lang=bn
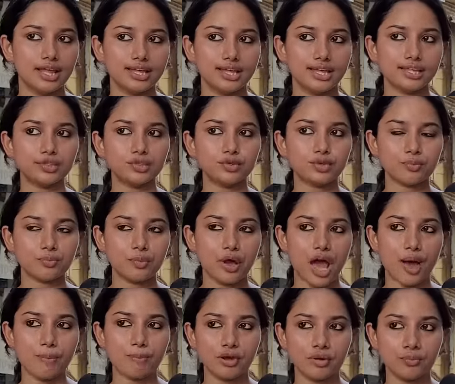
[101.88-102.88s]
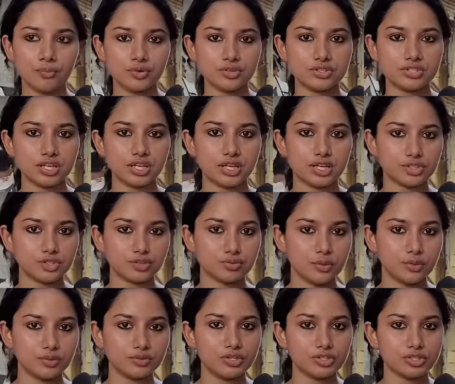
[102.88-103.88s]
কিন্তু আপামর যারা
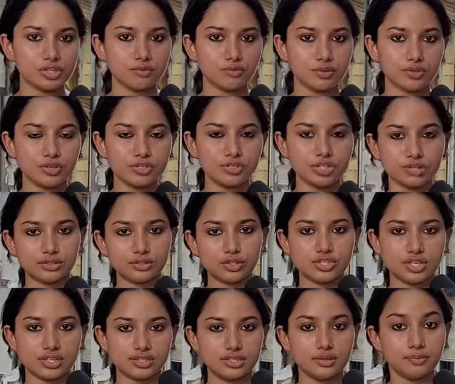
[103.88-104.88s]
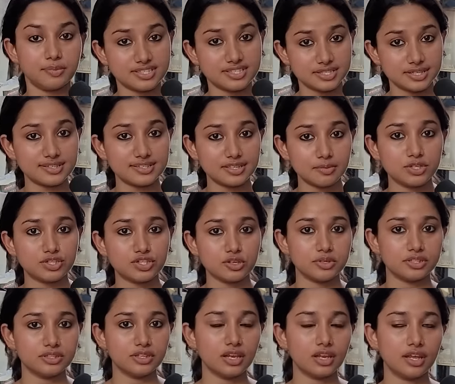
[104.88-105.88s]
শুভবুদ্ধি সম্পন্ন ছাত্রছাত্রী প্রেসিডেন্সি
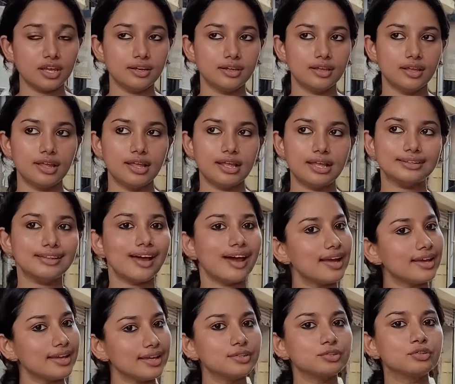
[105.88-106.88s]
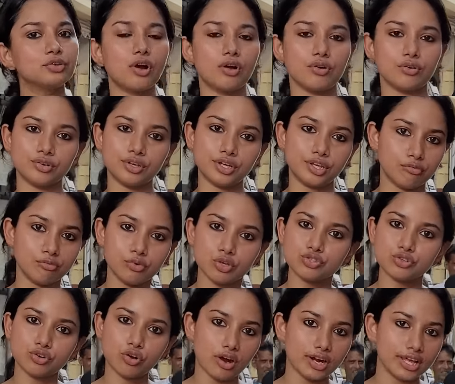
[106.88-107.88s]
বিশ্ববিদ্যালয় তারা কিন্তু কখনো এরকম
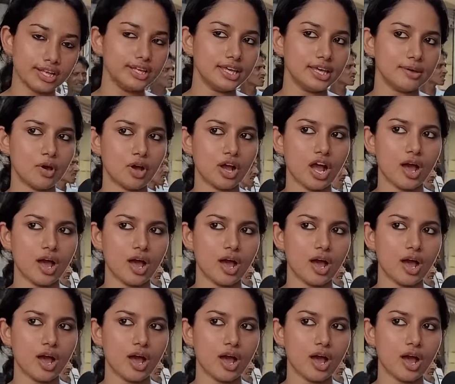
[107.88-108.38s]
কিছু করেনি এবং